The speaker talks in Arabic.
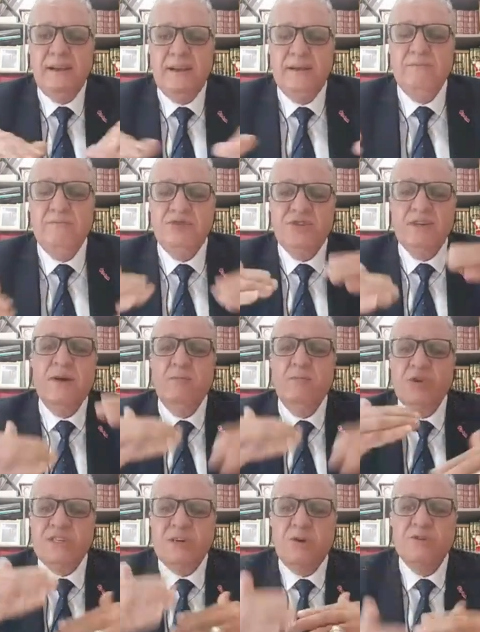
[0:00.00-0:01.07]

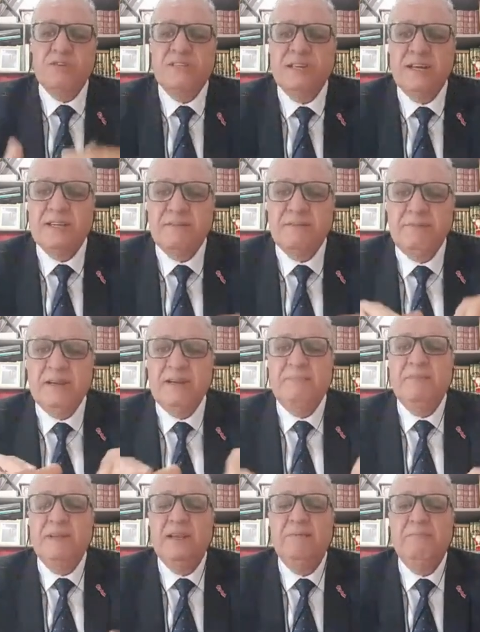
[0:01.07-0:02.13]
المستوى متوسط من
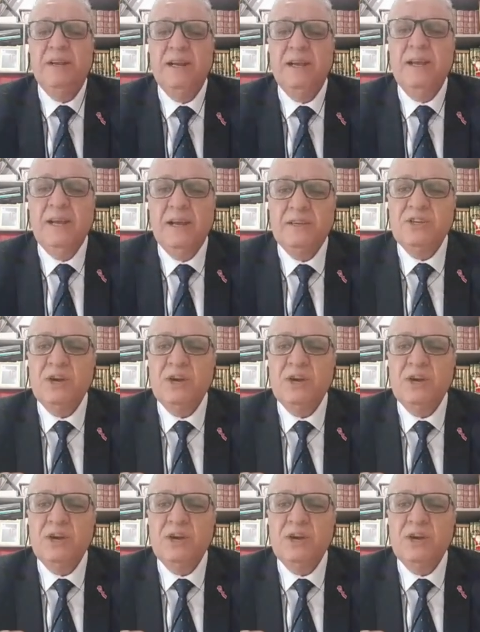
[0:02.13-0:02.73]
من من